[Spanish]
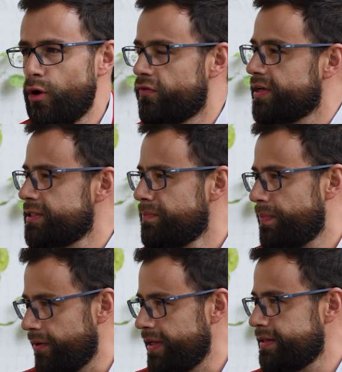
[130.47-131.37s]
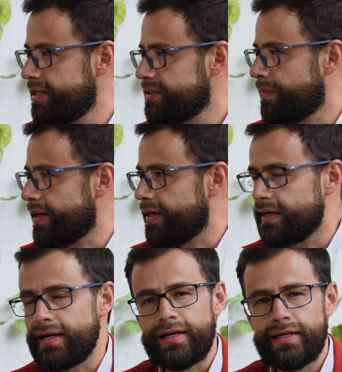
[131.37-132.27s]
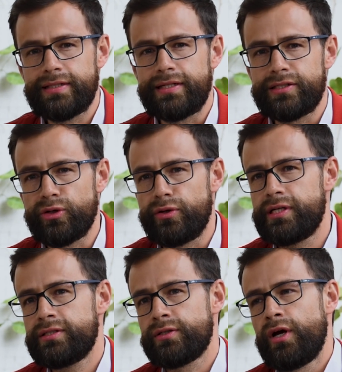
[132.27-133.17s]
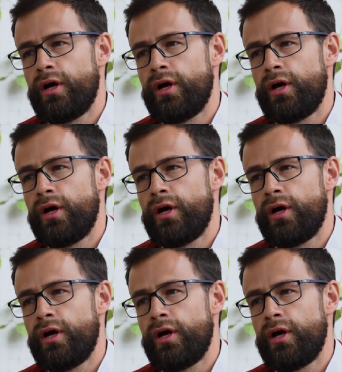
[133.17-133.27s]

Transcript: ofrecen prebendas para ganar las elecciones,